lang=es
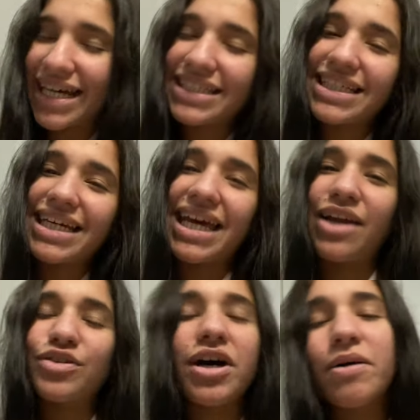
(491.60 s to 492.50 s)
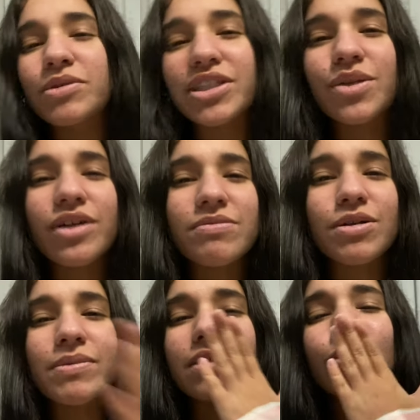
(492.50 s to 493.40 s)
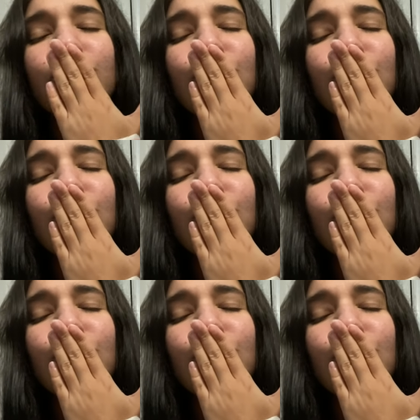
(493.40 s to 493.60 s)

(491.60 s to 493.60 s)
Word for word: Así que nada, los amo muchito y les mando un besito.